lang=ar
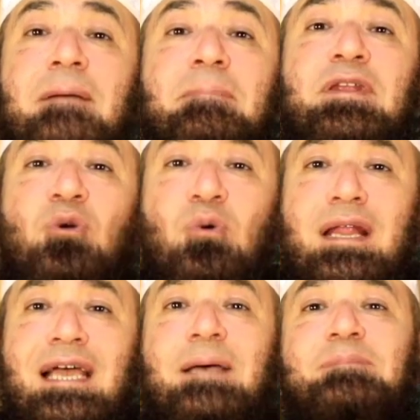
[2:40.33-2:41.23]
من
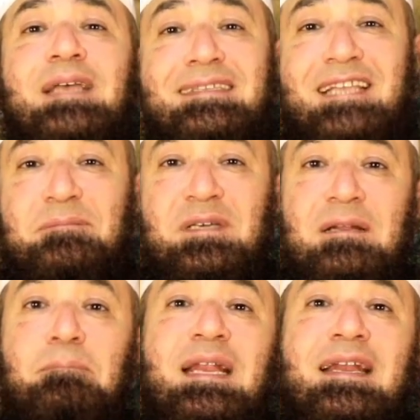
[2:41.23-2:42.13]
هنا يبدا
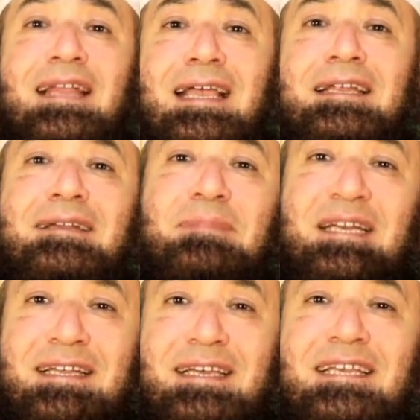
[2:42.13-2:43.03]
التكبير من ليل
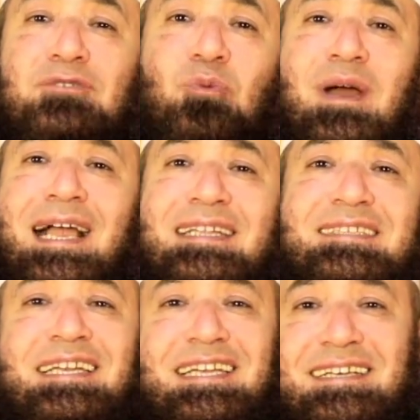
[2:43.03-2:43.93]
من ليله واحد
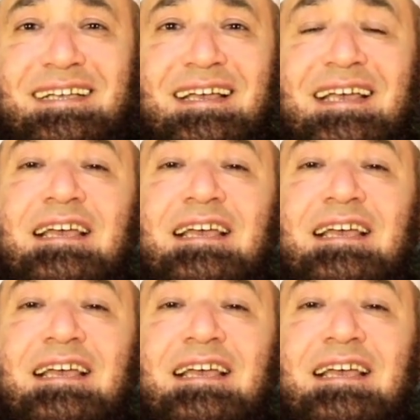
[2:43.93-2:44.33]
ذي الحجه